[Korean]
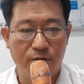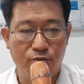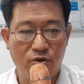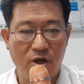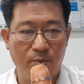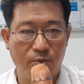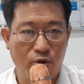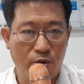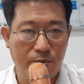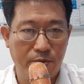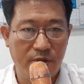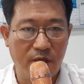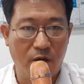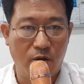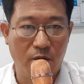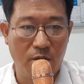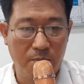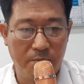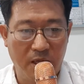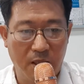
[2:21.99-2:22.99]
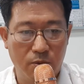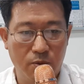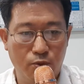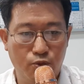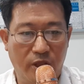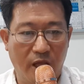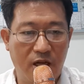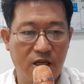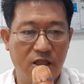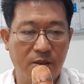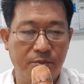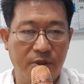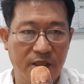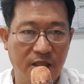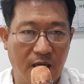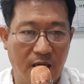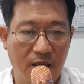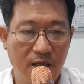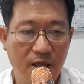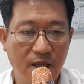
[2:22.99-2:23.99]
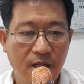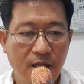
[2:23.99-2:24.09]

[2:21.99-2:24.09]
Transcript: 누가 물어보더라고 막 우테크 뭐냐?